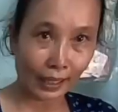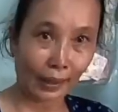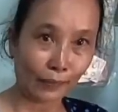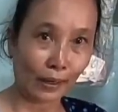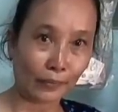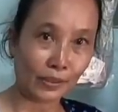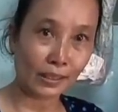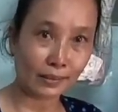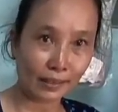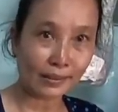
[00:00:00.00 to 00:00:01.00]
Đây là đầu, đầu
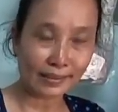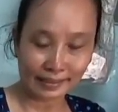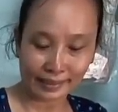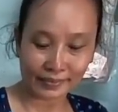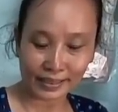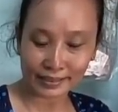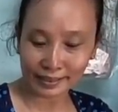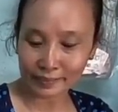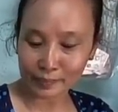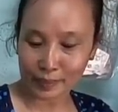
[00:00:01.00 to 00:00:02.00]
tiên nhất, đầu tiên
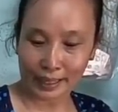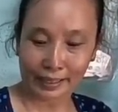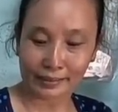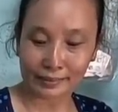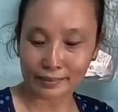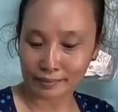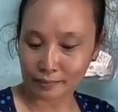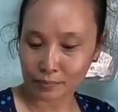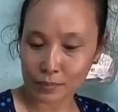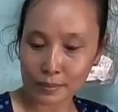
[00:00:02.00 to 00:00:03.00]
nhất mà
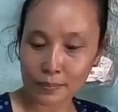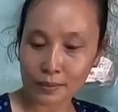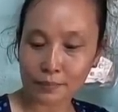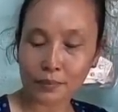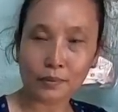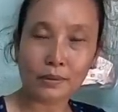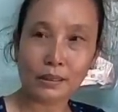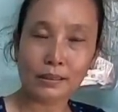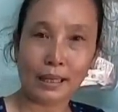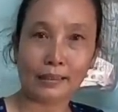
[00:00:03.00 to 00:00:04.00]
mi mi
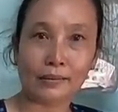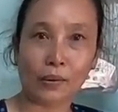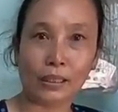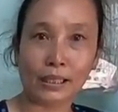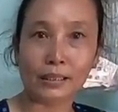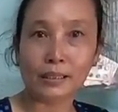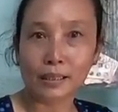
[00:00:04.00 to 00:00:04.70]
xài điện thoại này.